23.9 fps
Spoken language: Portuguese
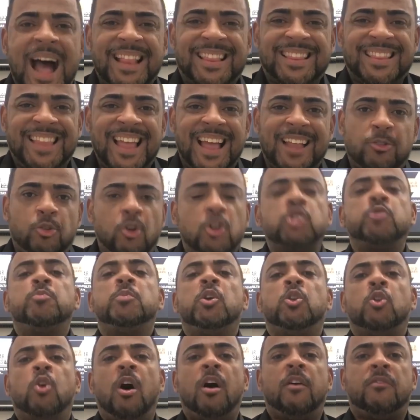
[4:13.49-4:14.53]
Até
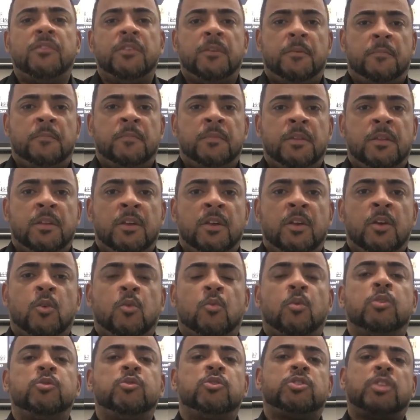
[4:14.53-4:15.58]
2009,
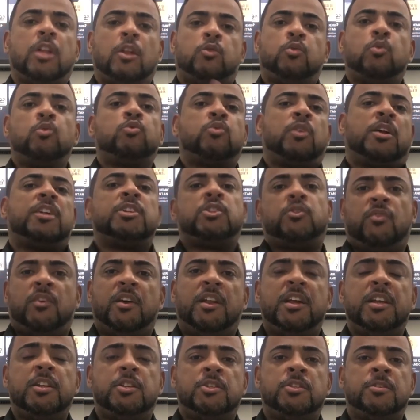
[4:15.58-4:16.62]
quando o estatuto era
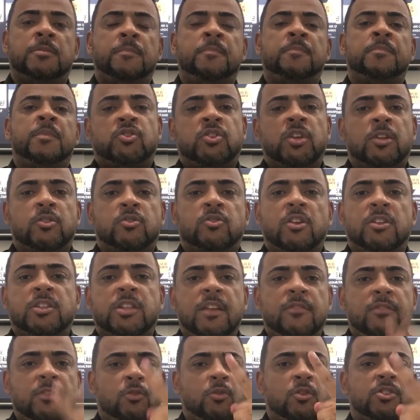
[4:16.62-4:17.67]
diferente, o Santos só
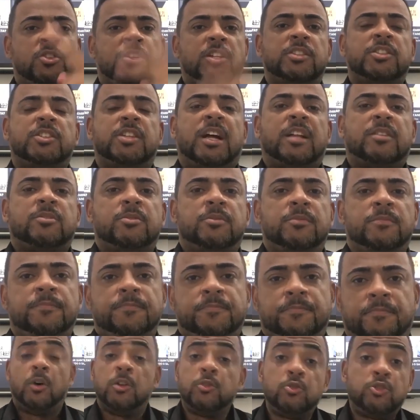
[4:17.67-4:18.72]
teve dois candidatos.
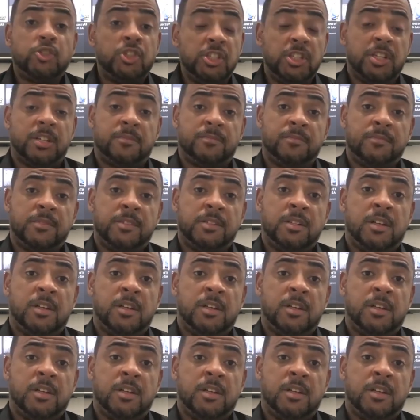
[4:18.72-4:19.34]
Quando tinha.